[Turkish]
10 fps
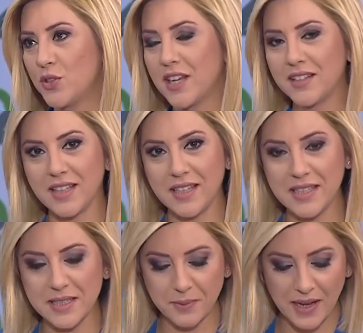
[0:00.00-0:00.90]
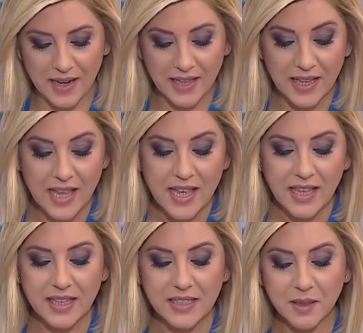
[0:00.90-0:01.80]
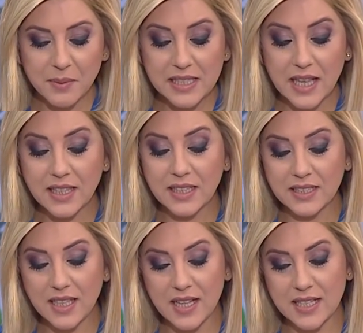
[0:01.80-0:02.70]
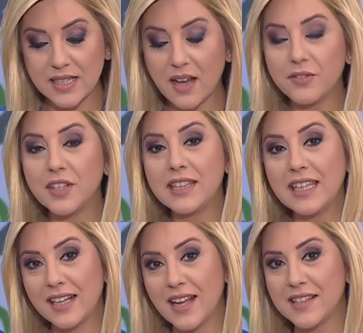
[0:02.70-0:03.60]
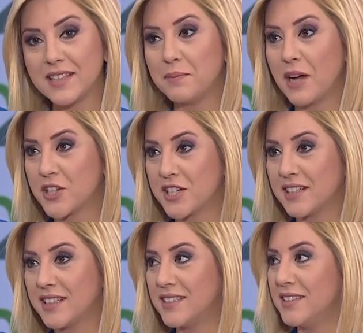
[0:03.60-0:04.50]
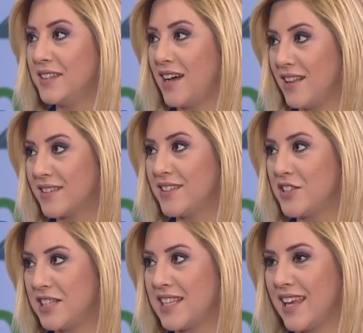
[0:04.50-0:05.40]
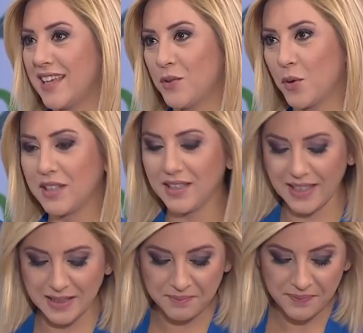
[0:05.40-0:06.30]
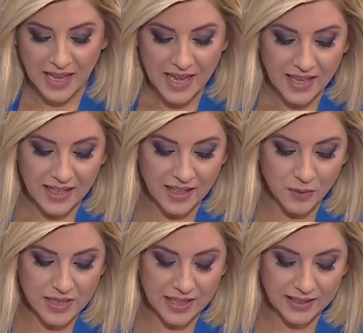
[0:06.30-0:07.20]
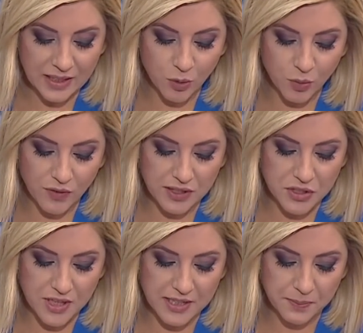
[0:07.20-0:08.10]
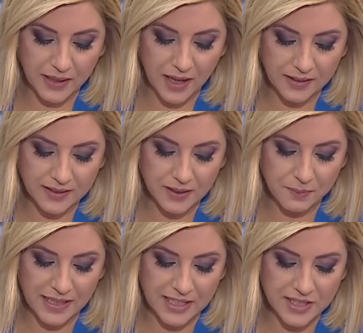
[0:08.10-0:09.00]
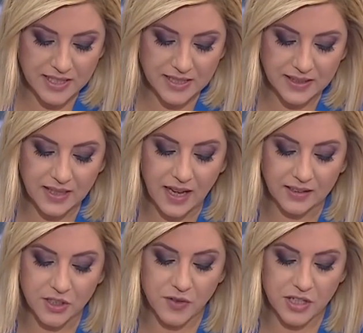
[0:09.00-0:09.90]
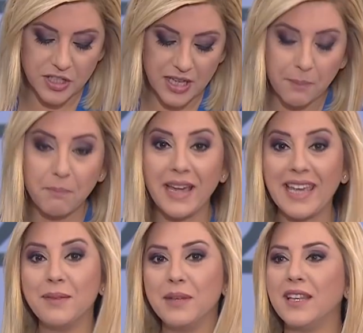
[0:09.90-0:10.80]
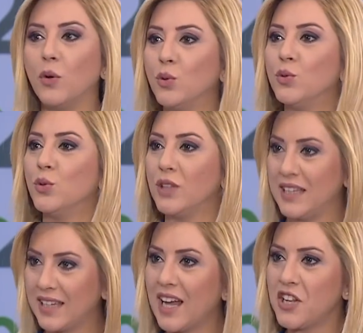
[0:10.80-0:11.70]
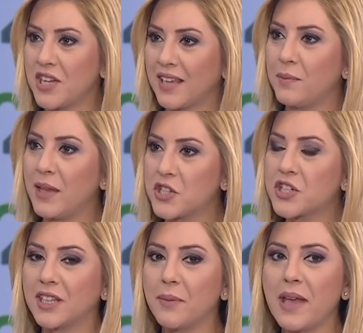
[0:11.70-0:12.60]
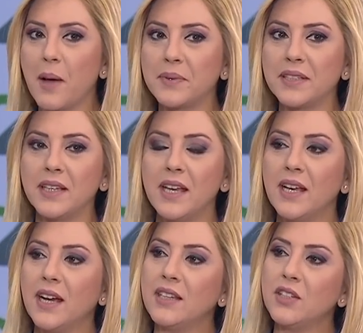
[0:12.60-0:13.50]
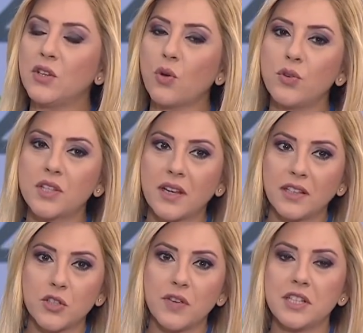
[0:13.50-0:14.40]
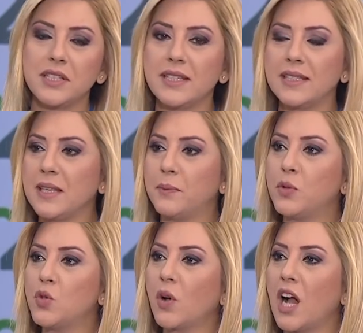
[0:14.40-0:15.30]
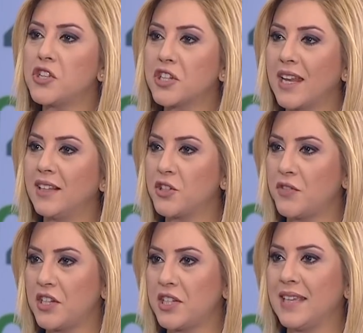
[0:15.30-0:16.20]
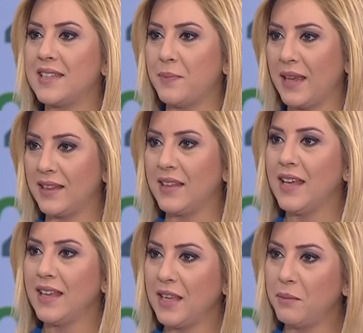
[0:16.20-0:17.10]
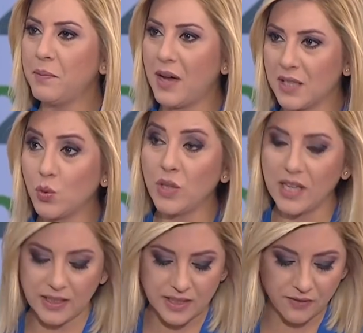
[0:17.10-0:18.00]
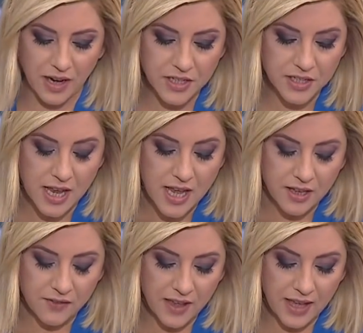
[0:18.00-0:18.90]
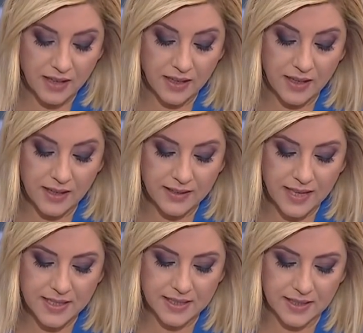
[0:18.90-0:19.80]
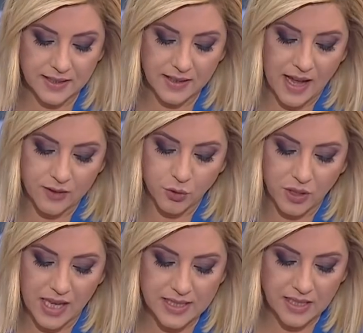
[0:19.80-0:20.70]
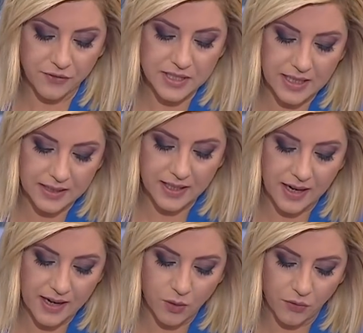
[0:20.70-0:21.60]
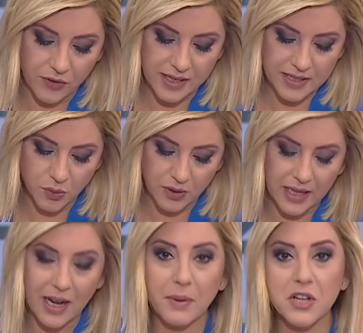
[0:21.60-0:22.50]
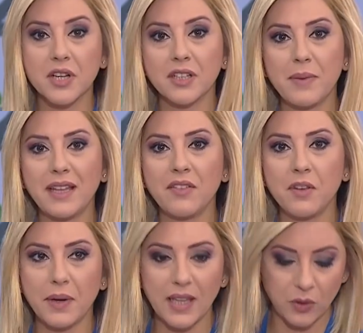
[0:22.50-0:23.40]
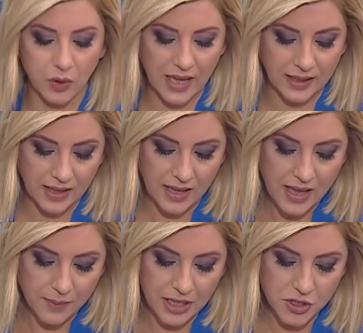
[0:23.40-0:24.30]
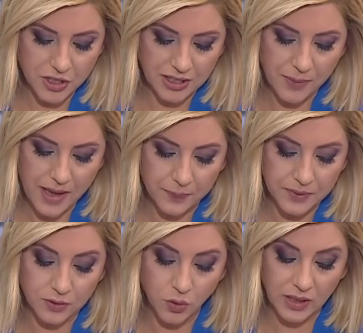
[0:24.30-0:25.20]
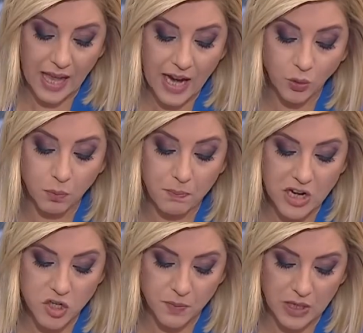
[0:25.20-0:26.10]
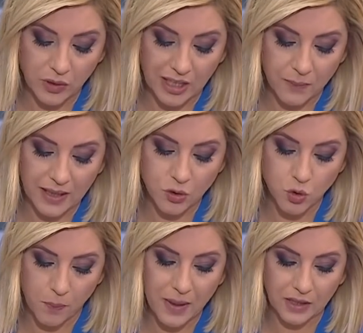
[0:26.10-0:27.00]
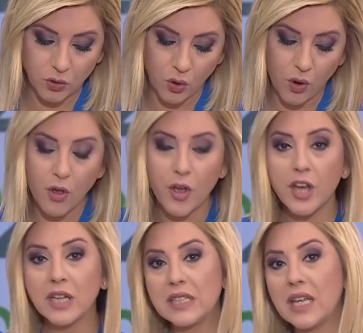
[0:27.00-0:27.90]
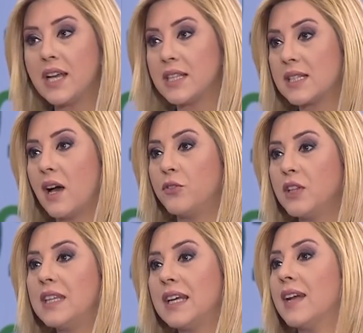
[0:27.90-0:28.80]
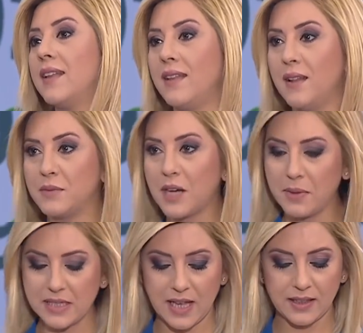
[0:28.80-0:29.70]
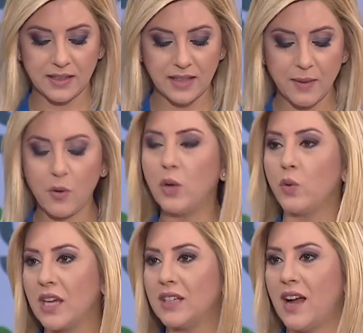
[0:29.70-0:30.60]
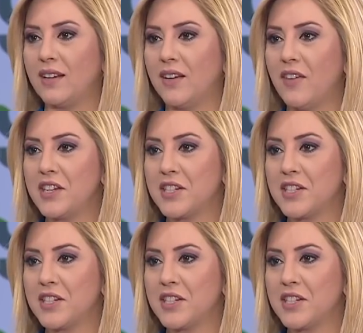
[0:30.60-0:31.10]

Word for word: yarından itibaren. E, Ramazan'da gıda israfına dikkat başlıklarının da altını çizerek noktalayalım. E, özellikle Gümrük ve Ticaret Bakanlığı da bilinçsiz gıda alışverişi yapma eğiliminde olunduğuna dikkat evet. çekti. Bir açıklama yaptı. Hani e, önceden alışveriş listesi yapın, çok açken alışverişe gitmeyin gibi bazı uyarıları var. Ve TESK yani Türkiye Esnaf ve Sanatkarlar Konfederasyonu Genel Başkanı Bendevi Palandöken de bir açıklama yaptı. Diyor ki her gün 5 milyon ekmek çöpe gidiyor gıda israfına dikkat edelim Ramazan'da diye böyle uyarılar da var.